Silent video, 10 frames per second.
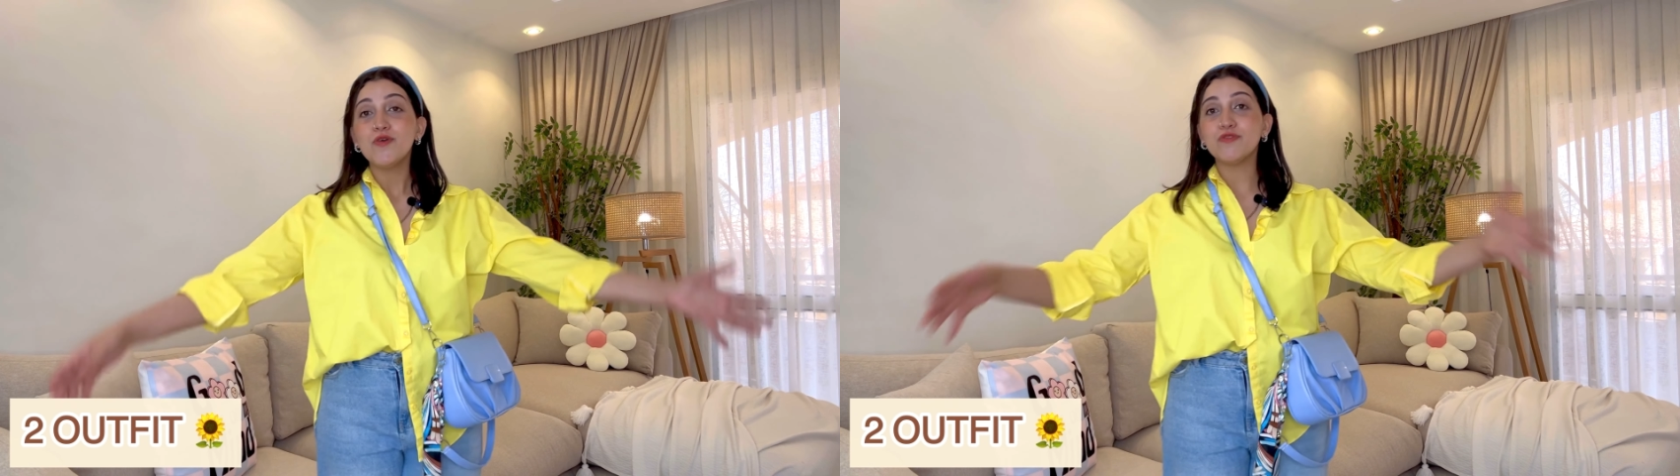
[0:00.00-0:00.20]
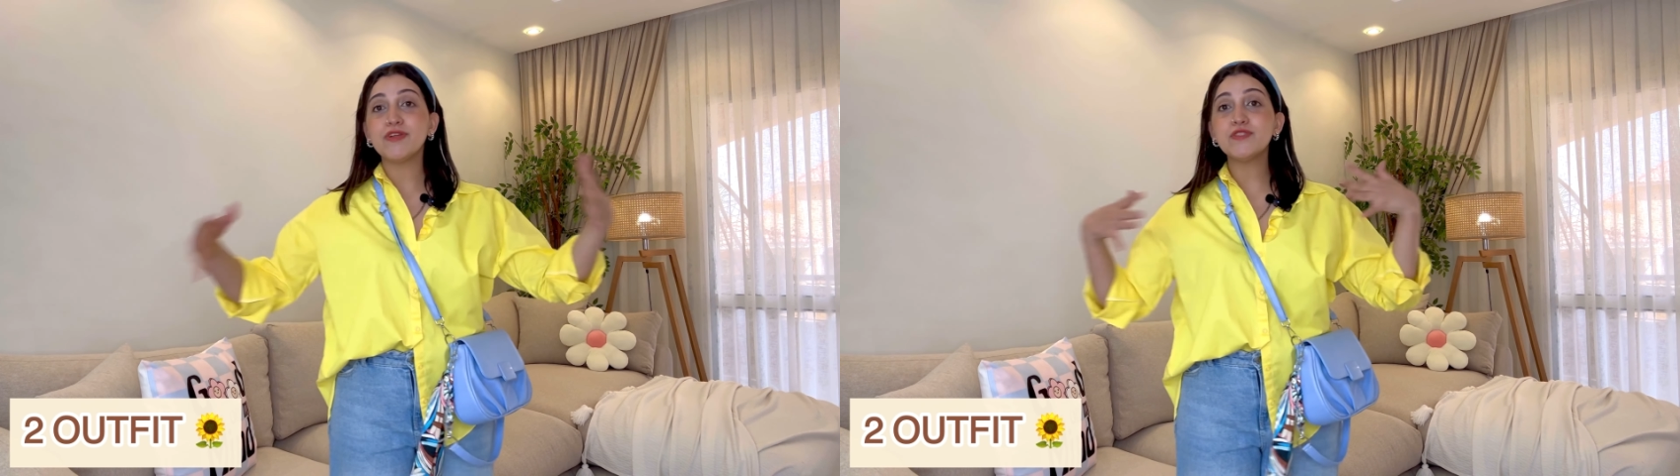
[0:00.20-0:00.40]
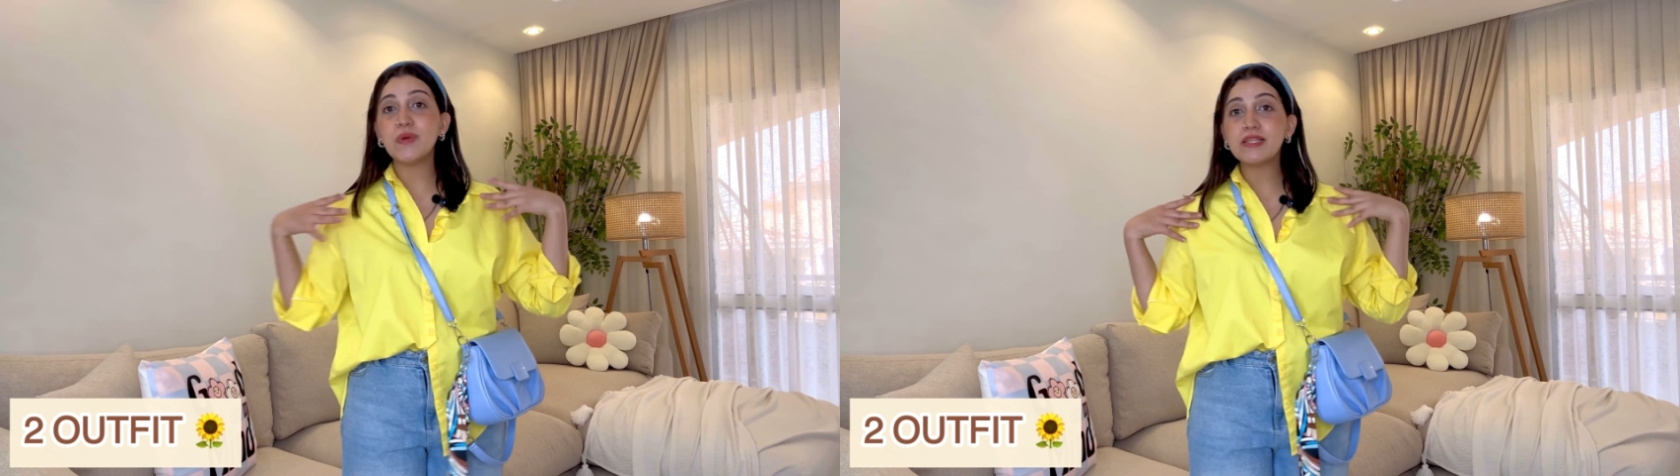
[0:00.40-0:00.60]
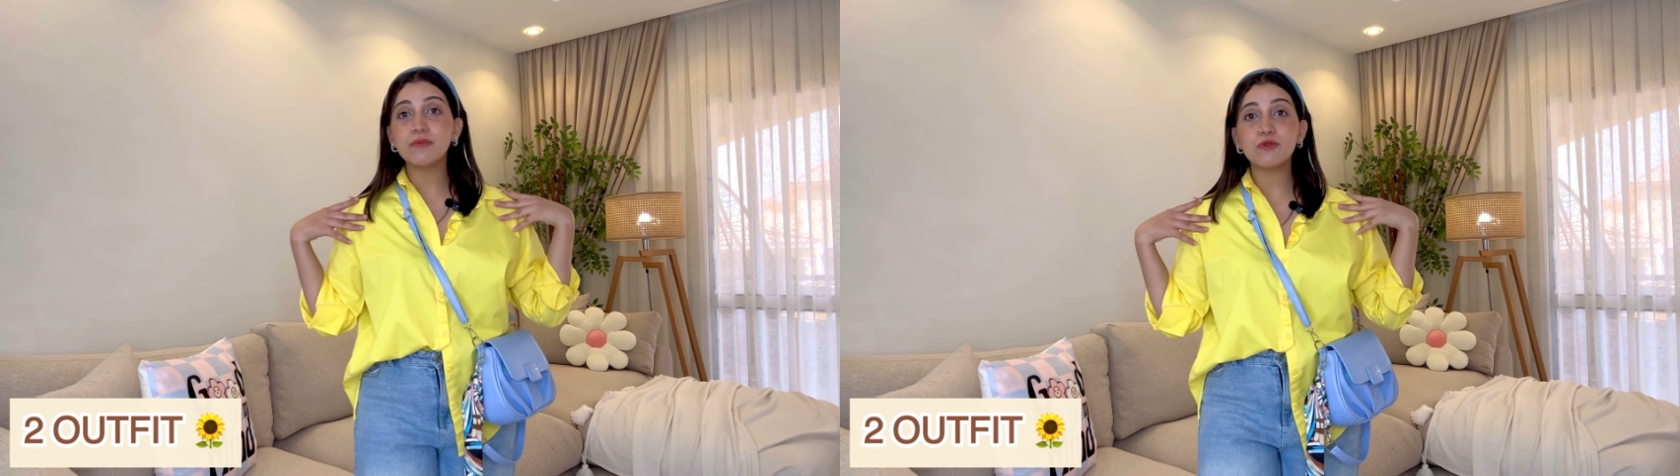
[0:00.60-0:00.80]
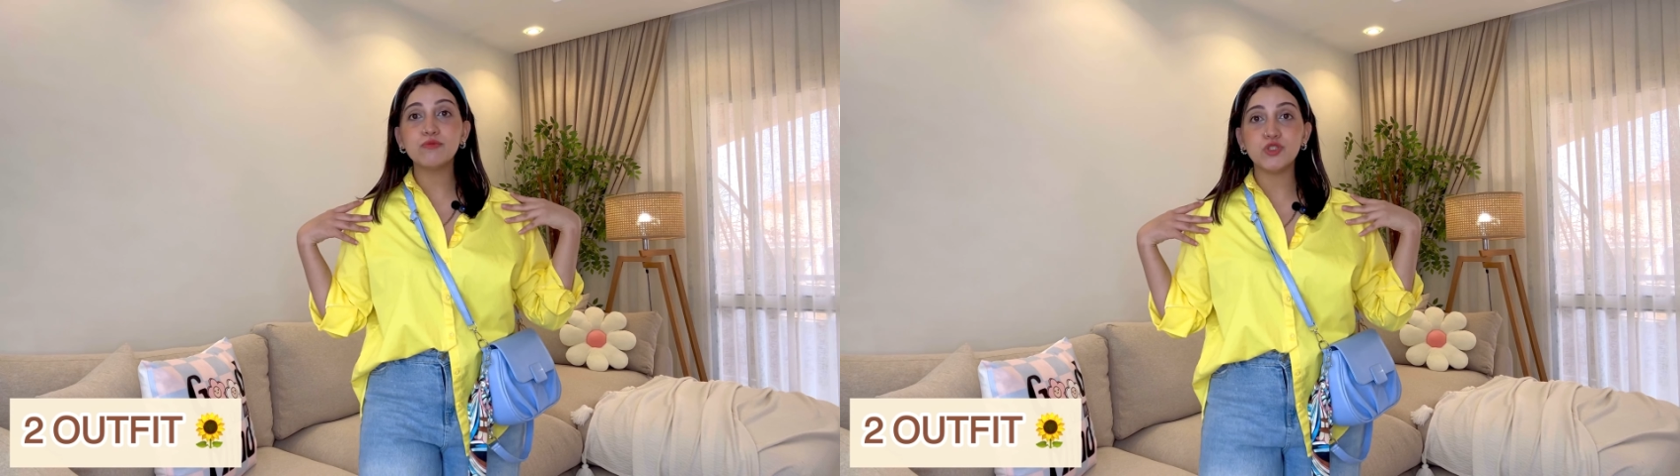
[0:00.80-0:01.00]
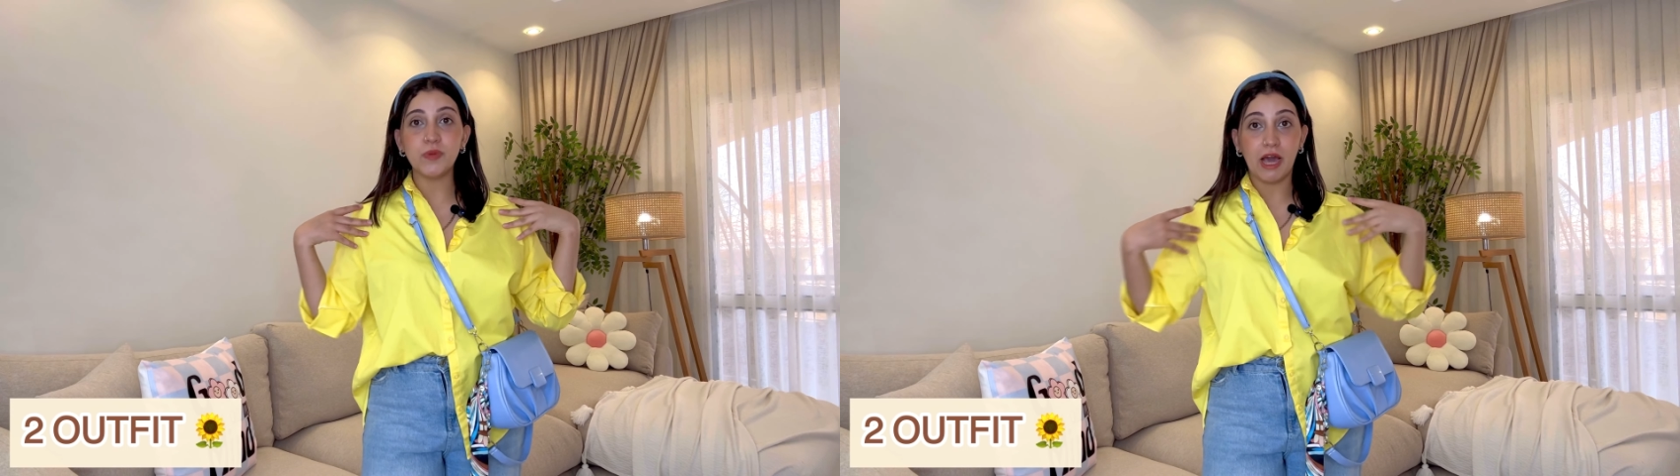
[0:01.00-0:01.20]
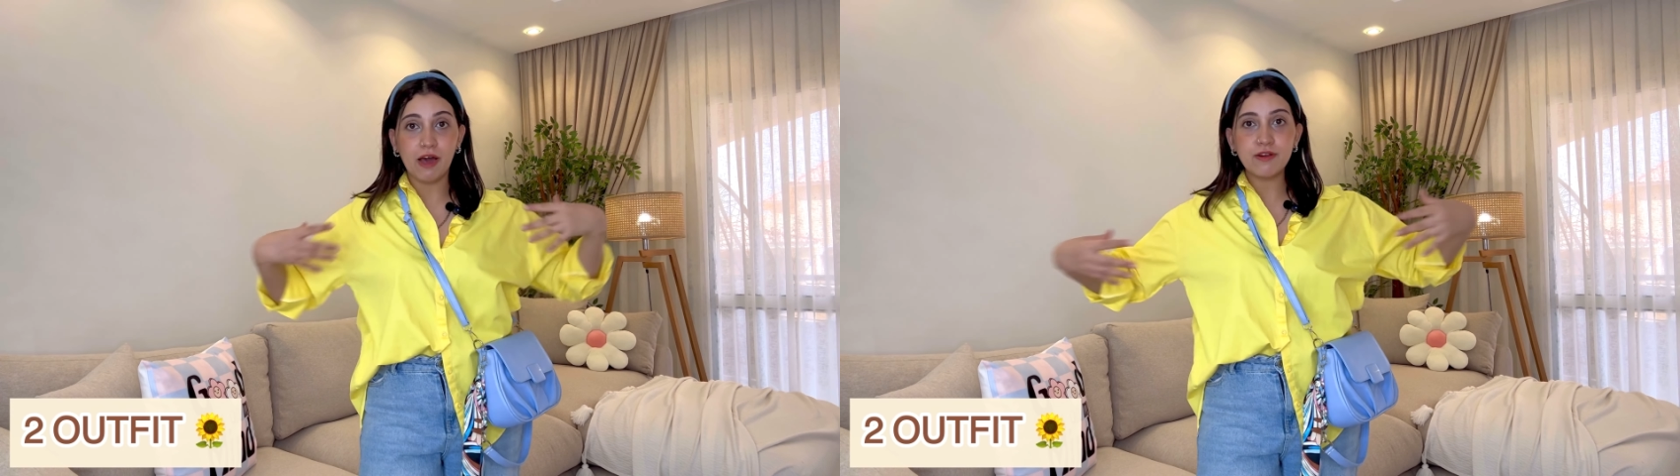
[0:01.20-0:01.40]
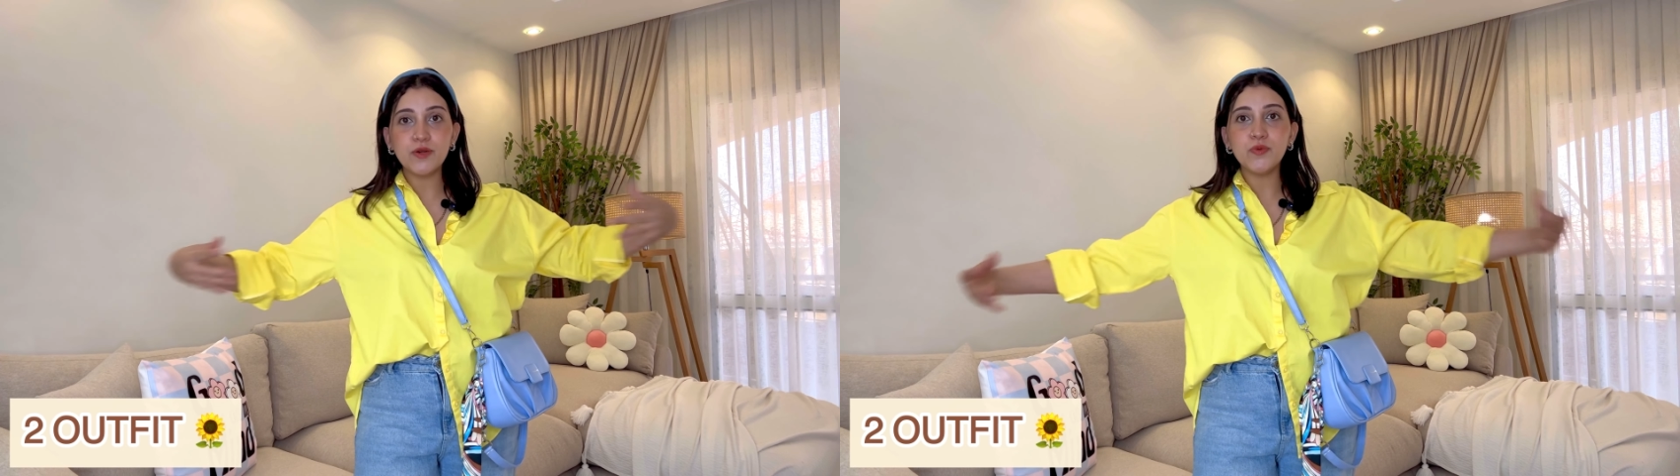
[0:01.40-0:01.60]
وفي نفس الوقت برده مش
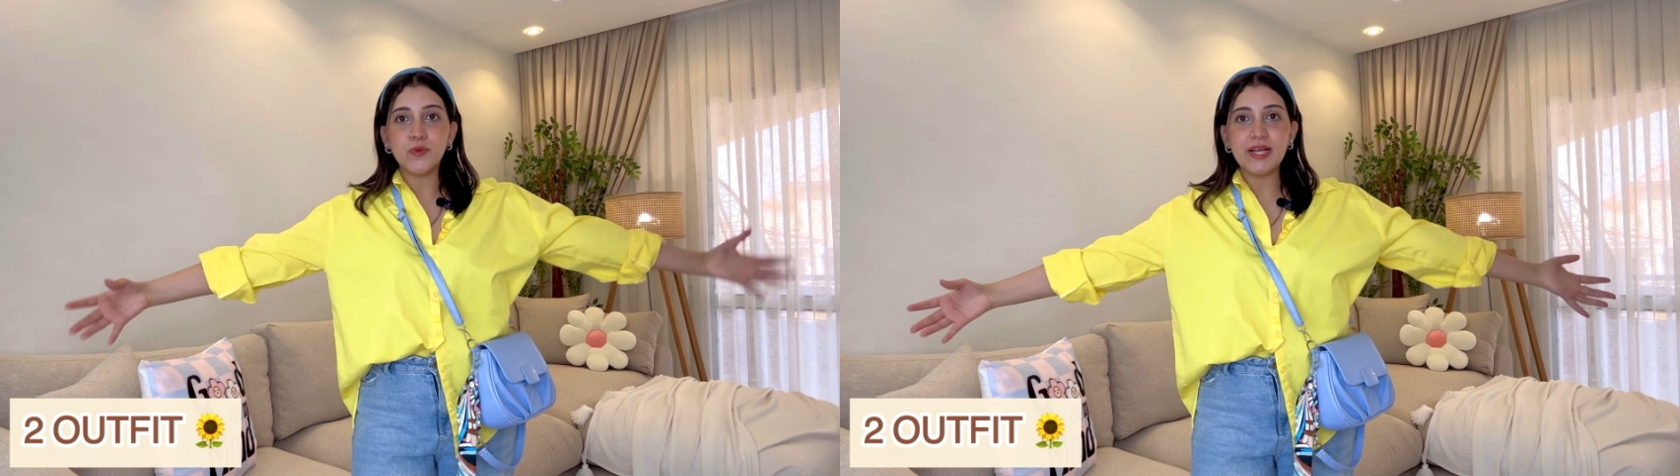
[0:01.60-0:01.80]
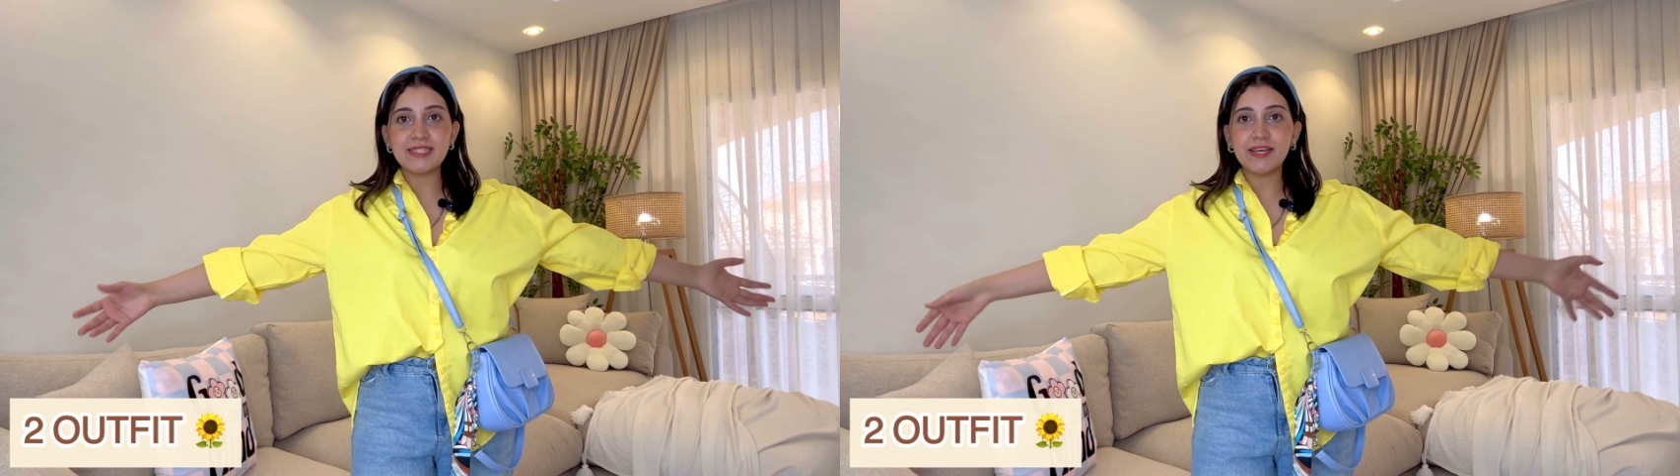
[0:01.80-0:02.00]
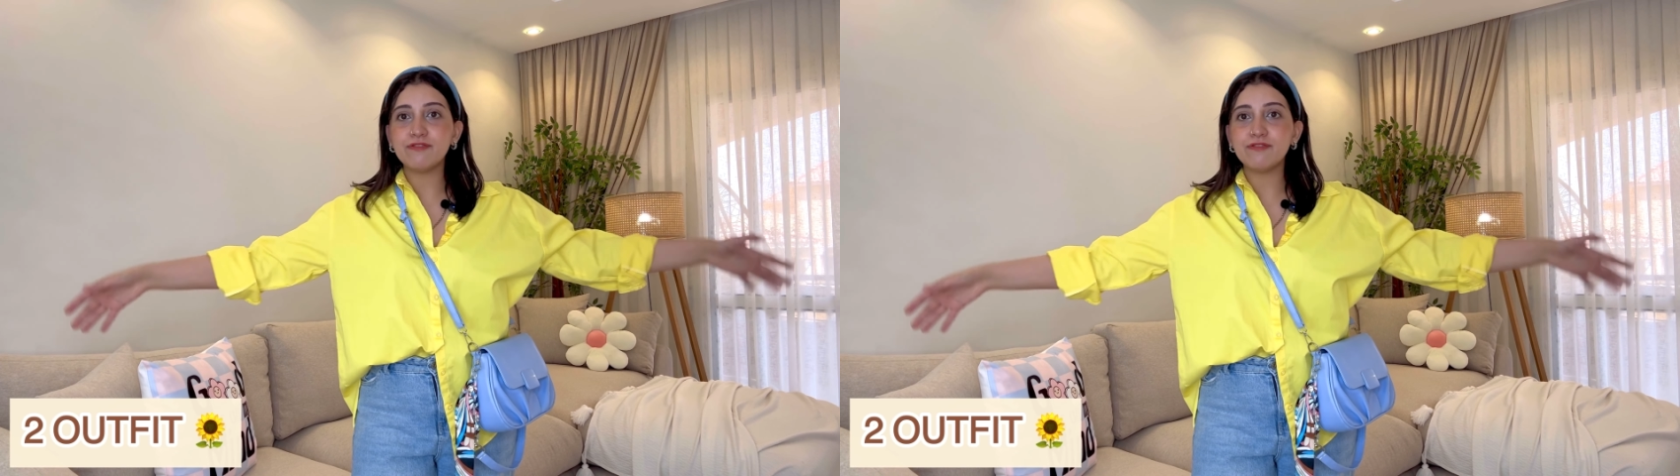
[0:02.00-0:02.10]
بيحرر وواسع